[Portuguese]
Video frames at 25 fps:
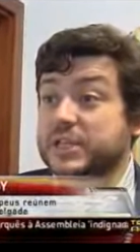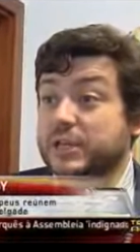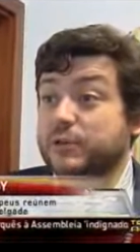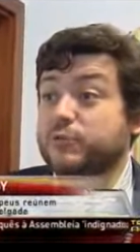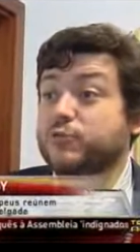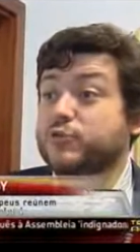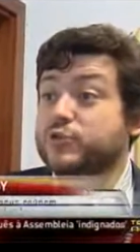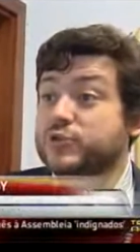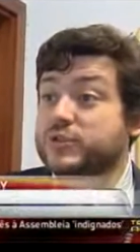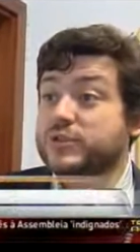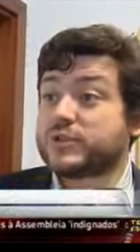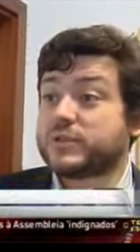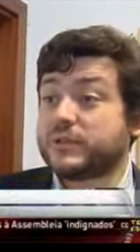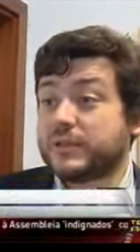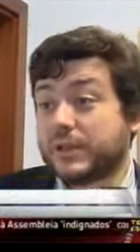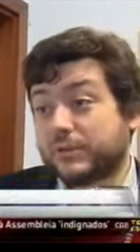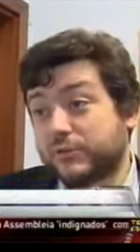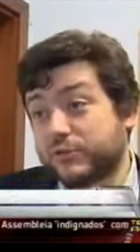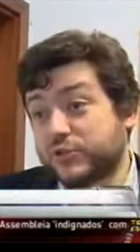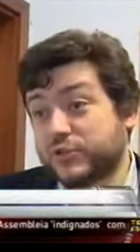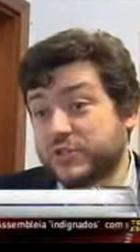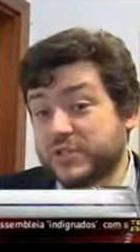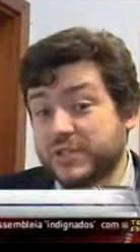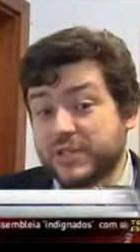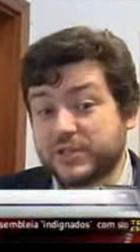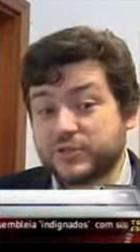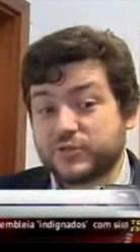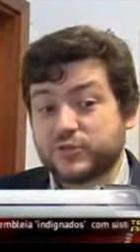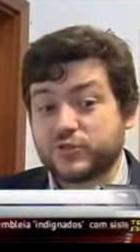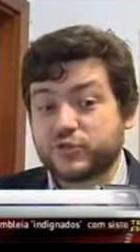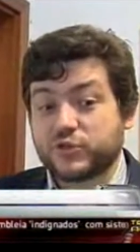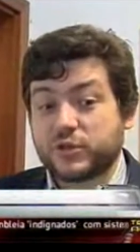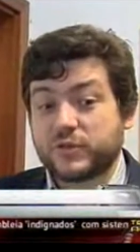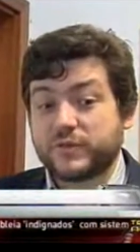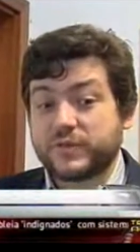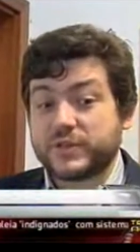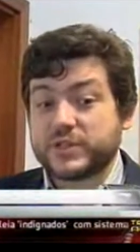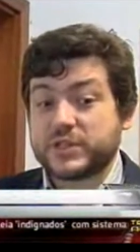nem com, os, nem com as necessidades dos
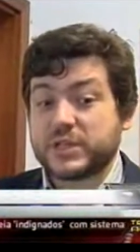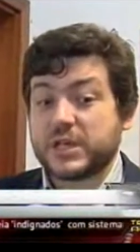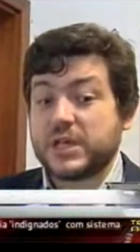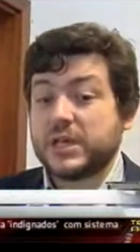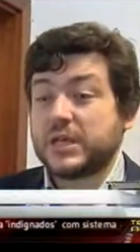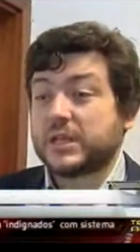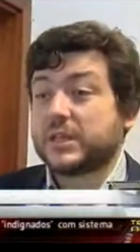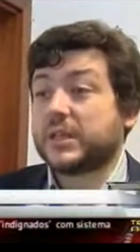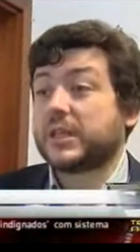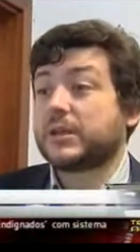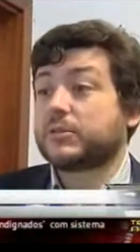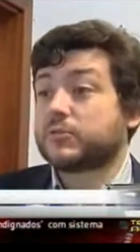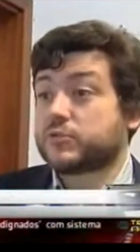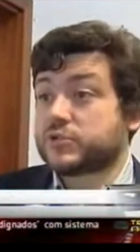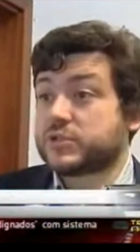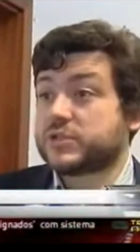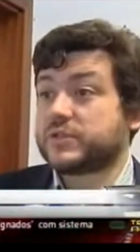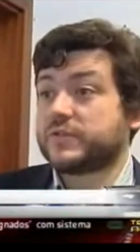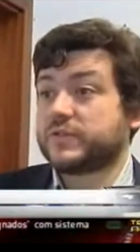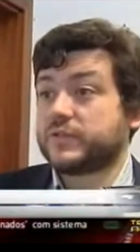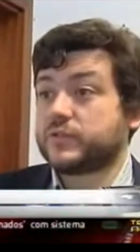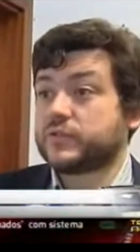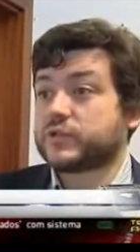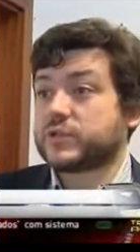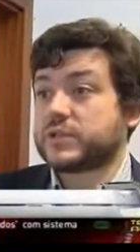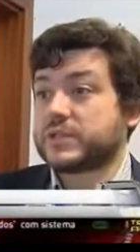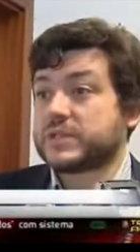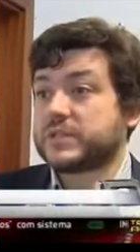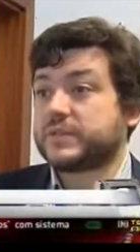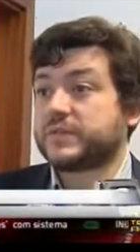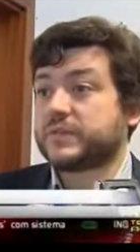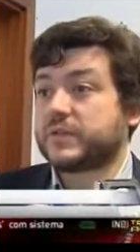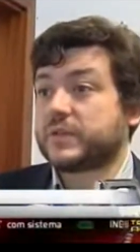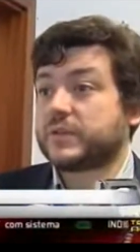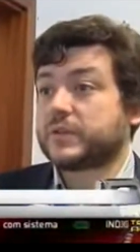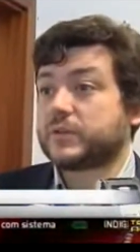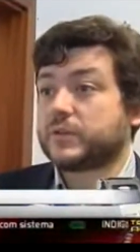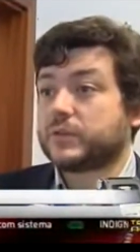jovens, nem com os desafios que eles
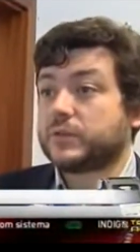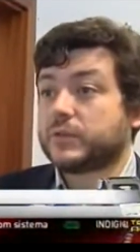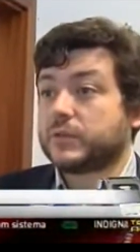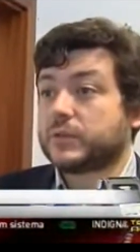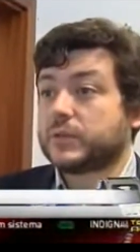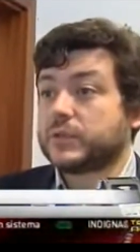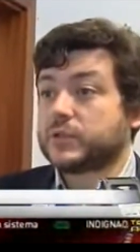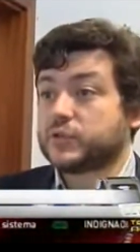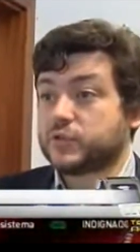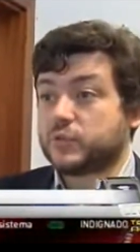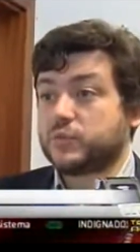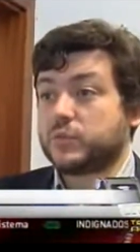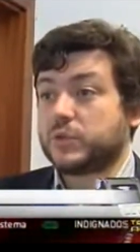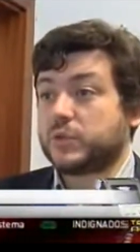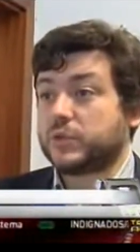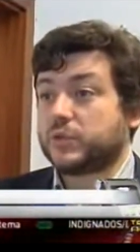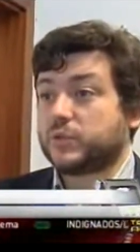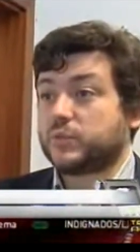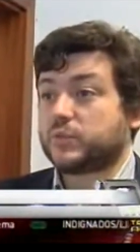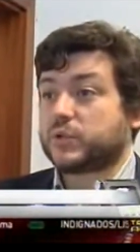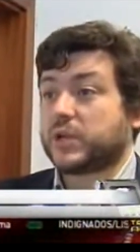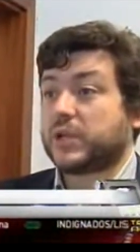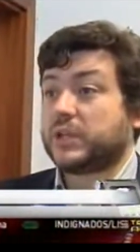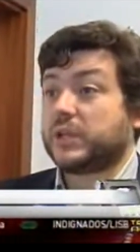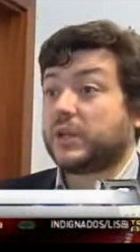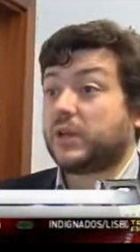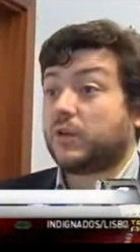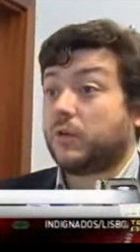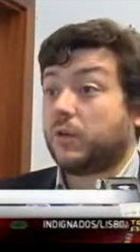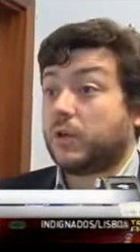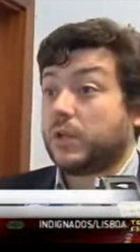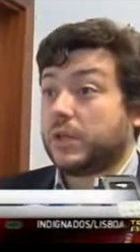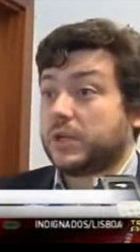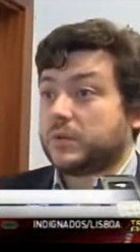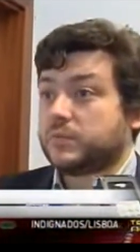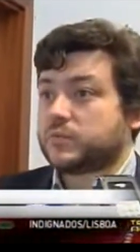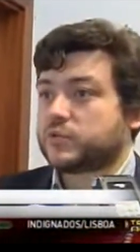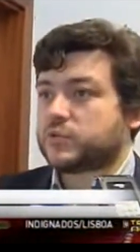enfrentam neste momento, porque ainda
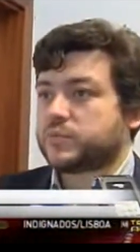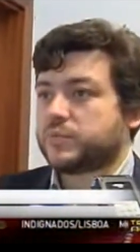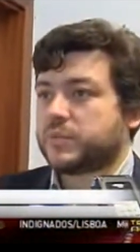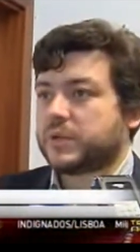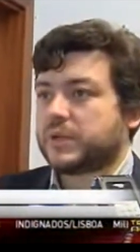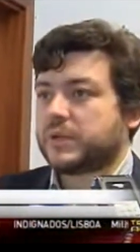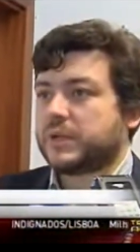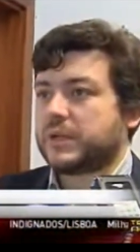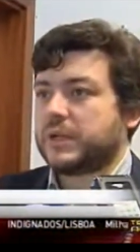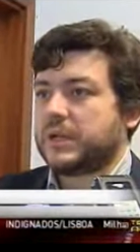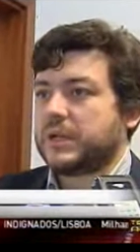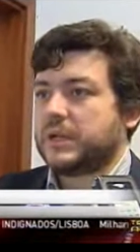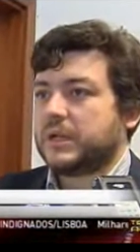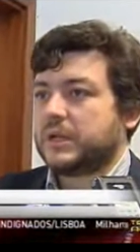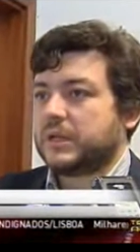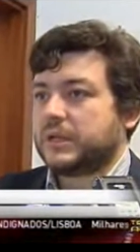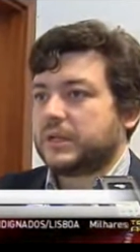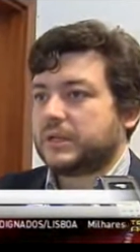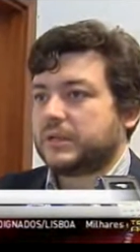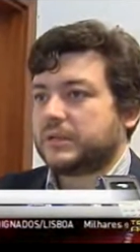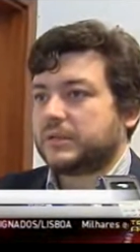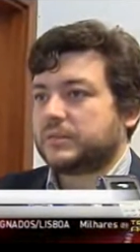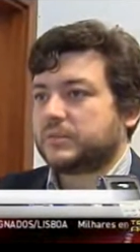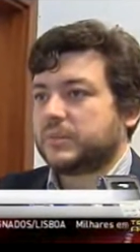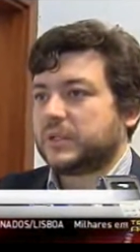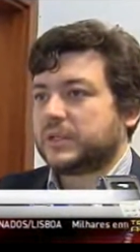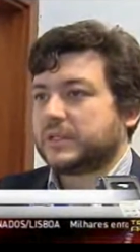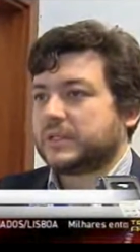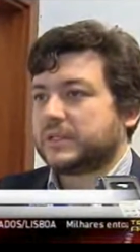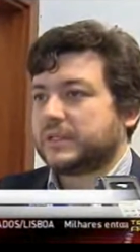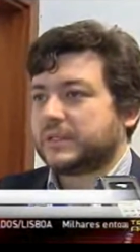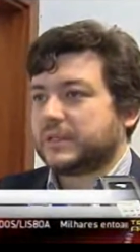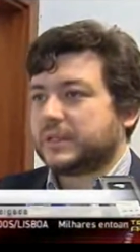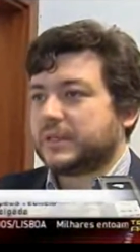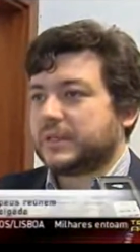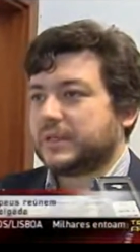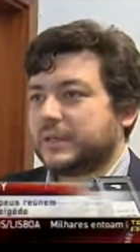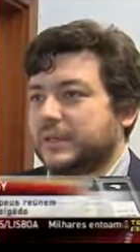olhamos para, eh, uma,
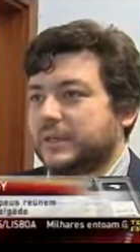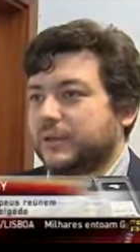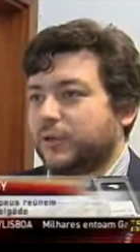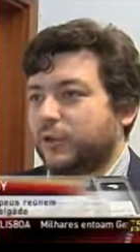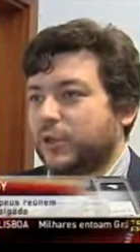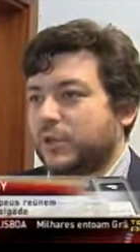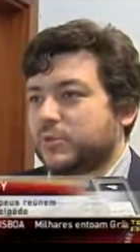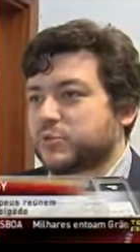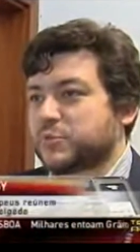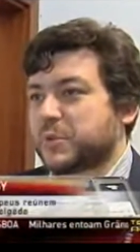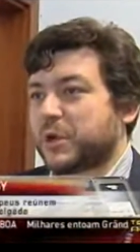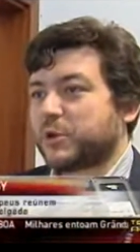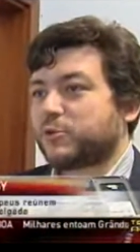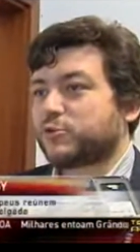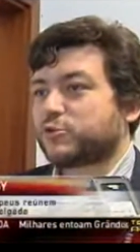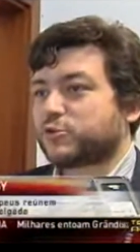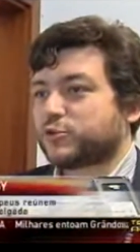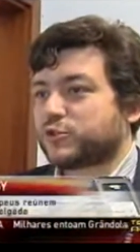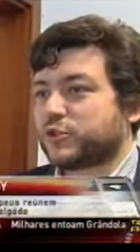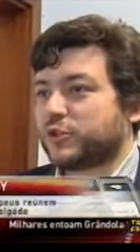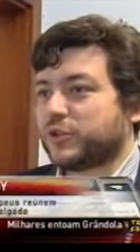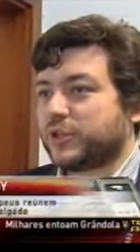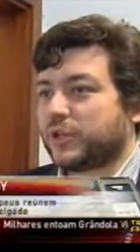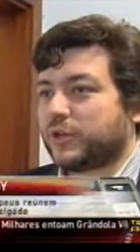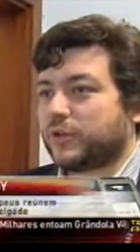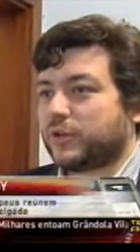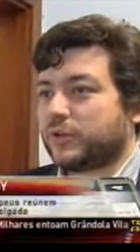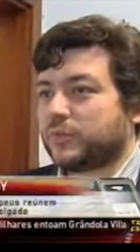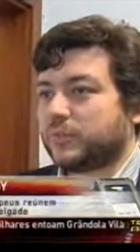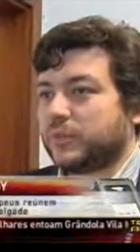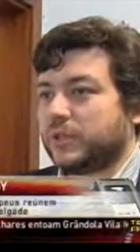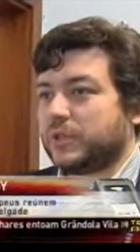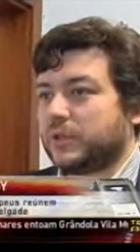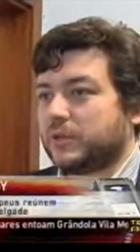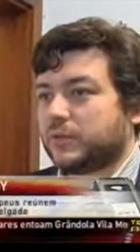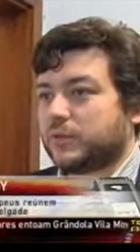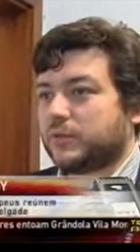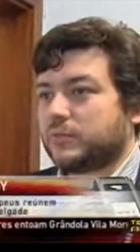eh, olhamos para a construção da
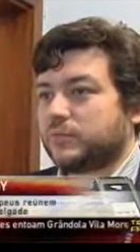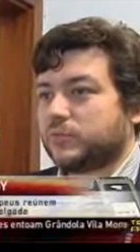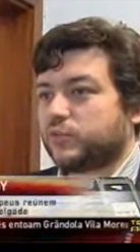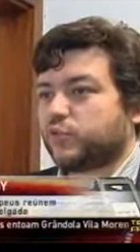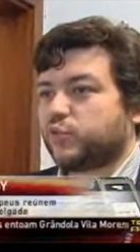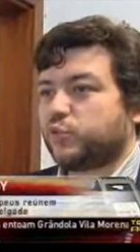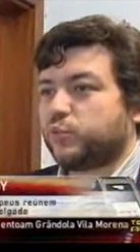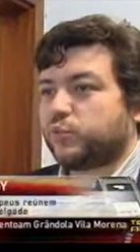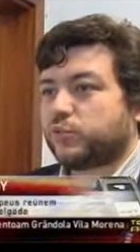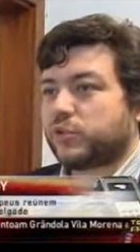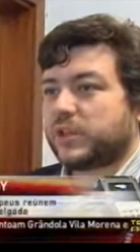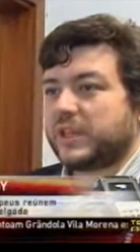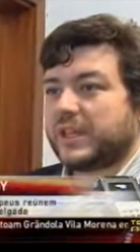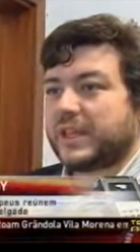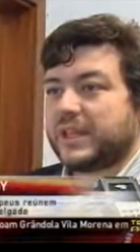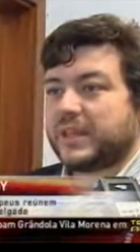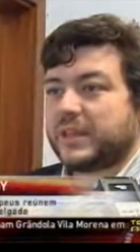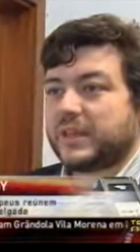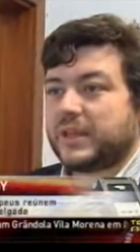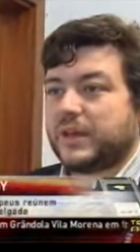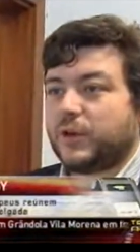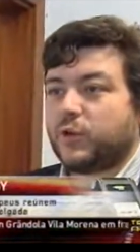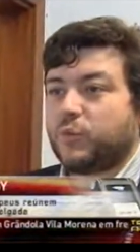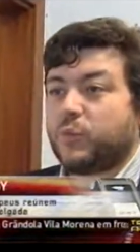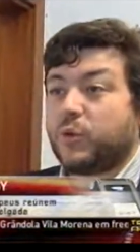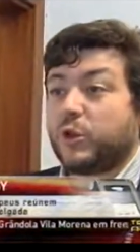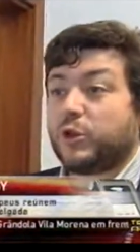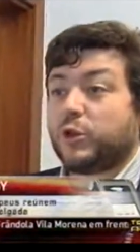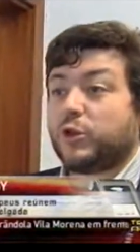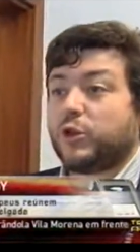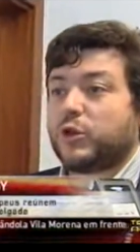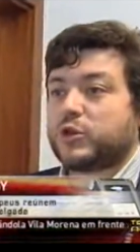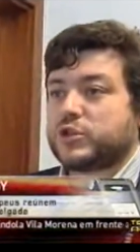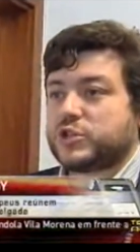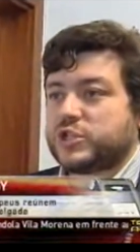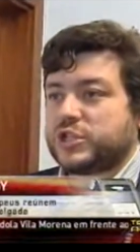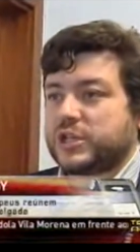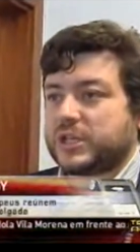economia como subordinada a uma
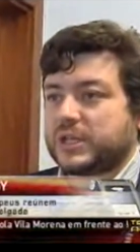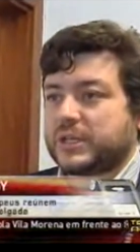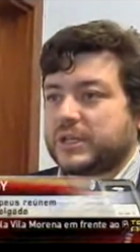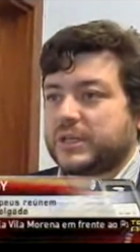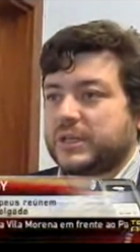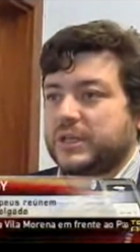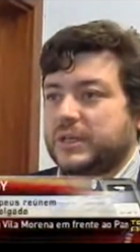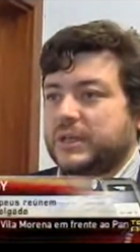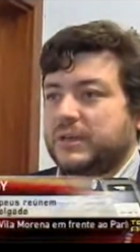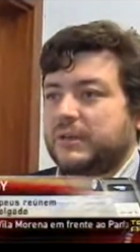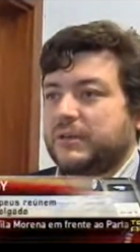lógica